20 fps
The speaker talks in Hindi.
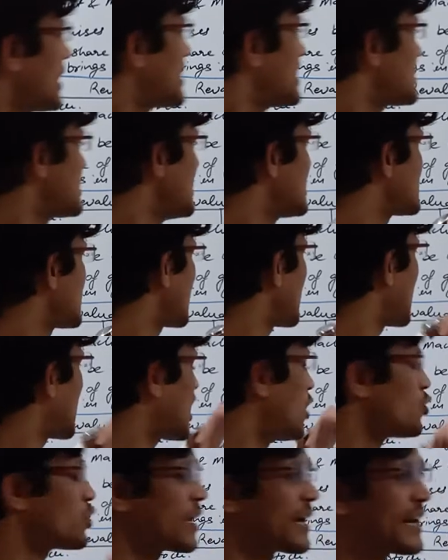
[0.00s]
किस नेचर का
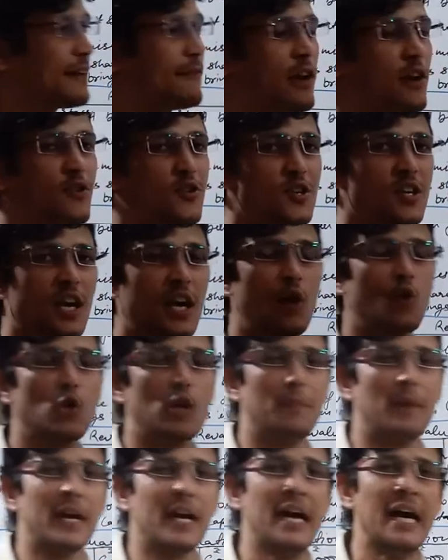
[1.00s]
अकाउंट है रिवेल्यूशन अकाउंट
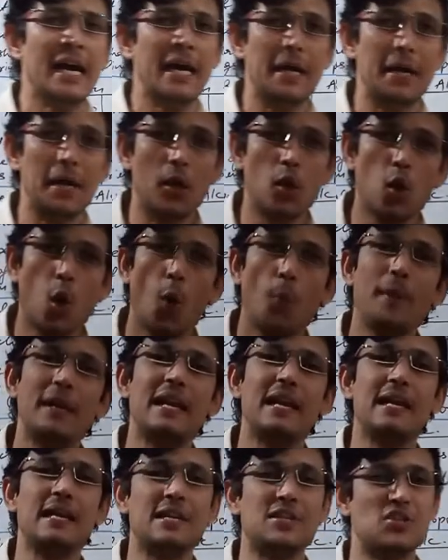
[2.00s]
हमारा
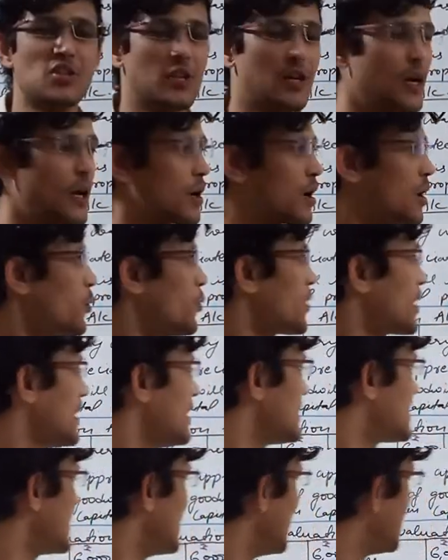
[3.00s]
नॉमिनल नेचर का अकाउंट है
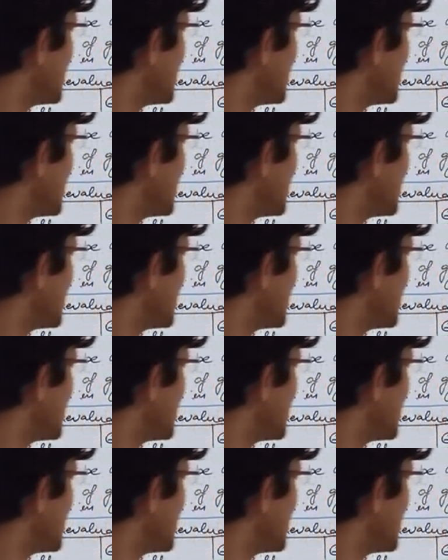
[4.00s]
इसलिए